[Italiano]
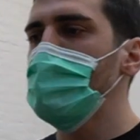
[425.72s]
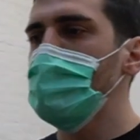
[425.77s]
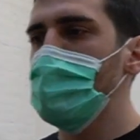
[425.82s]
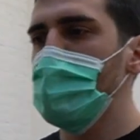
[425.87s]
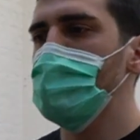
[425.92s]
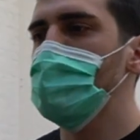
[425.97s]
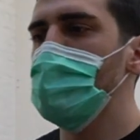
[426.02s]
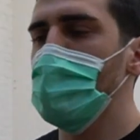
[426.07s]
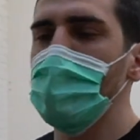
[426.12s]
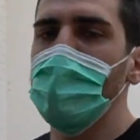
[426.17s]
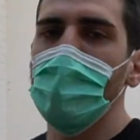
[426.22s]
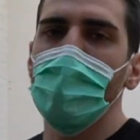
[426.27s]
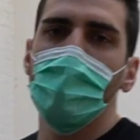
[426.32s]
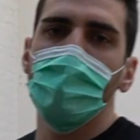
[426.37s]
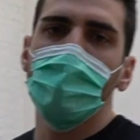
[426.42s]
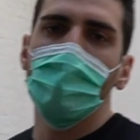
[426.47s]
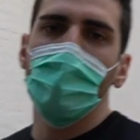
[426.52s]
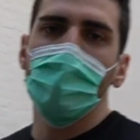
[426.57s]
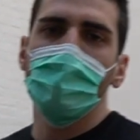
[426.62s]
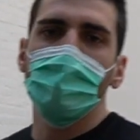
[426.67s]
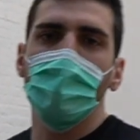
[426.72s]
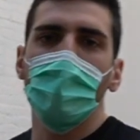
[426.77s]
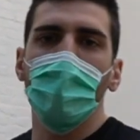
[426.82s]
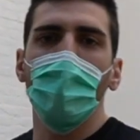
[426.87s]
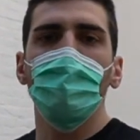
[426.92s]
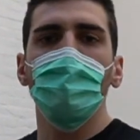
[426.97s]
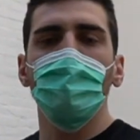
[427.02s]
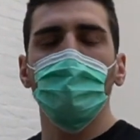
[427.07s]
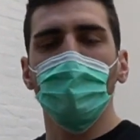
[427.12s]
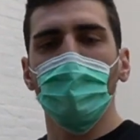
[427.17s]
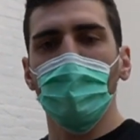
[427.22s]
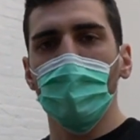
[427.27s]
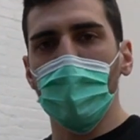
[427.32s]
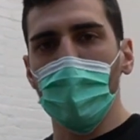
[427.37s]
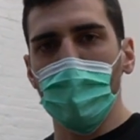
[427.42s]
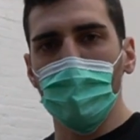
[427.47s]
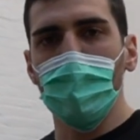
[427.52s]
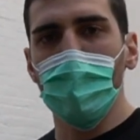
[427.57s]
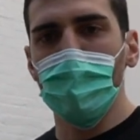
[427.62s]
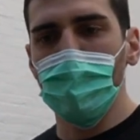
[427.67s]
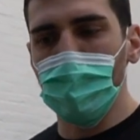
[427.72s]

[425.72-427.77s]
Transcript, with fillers: per cercare di renderla il più tollerabile